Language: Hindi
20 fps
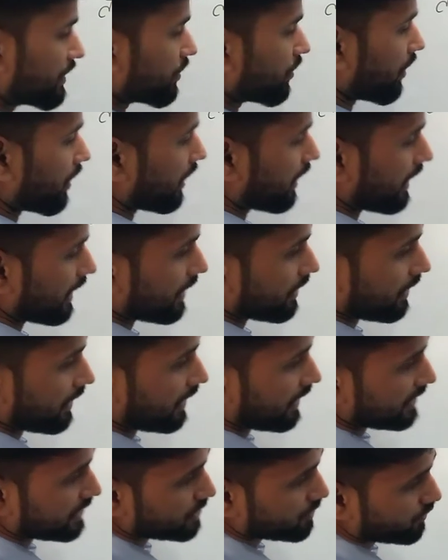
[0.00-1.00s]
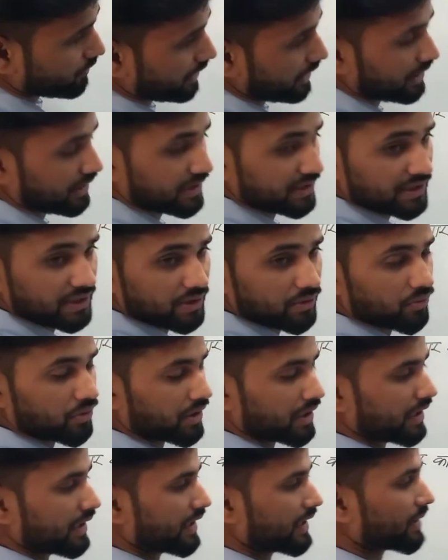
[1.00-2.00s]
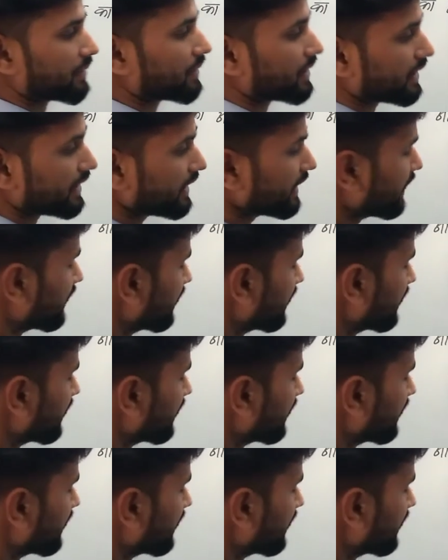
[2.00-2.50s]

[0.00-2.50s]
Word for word: जो आर आर स्क्वायर कितना हो गया एक बटे